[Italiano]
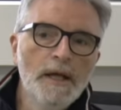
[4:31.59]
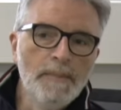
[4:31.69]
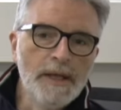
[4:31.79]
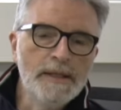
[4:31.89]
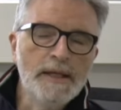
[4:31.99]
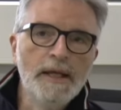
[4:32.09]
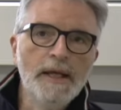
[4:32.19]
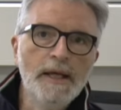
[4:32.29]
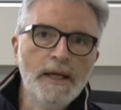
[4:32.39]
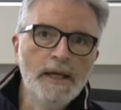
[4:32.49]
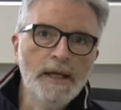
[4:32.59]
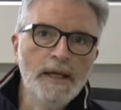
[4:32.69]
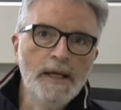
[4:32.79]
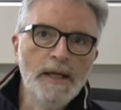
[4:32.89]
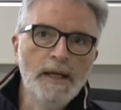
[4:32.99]
mentre
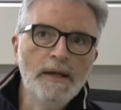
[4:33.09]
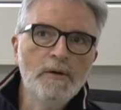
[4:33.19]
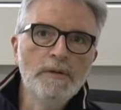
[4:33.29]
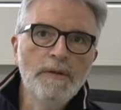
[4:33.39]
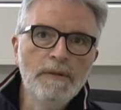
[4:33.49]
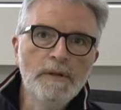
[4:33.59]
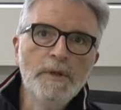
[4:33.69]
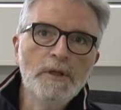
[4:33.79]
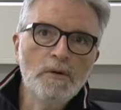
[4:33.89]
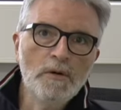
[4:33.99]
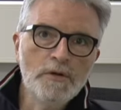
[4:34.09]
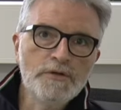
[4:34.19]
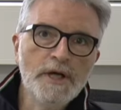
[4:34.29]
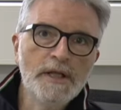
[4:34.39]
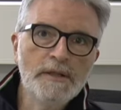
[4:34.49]
eh, le condizioni
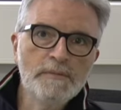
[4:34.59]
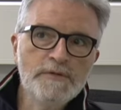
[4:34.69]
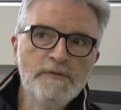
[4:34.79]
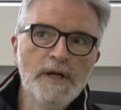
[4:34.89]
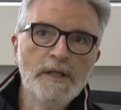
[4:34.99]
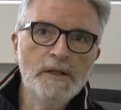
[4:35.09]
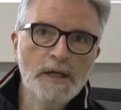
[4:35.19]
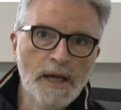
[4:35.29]
meteorologiche in atmosfera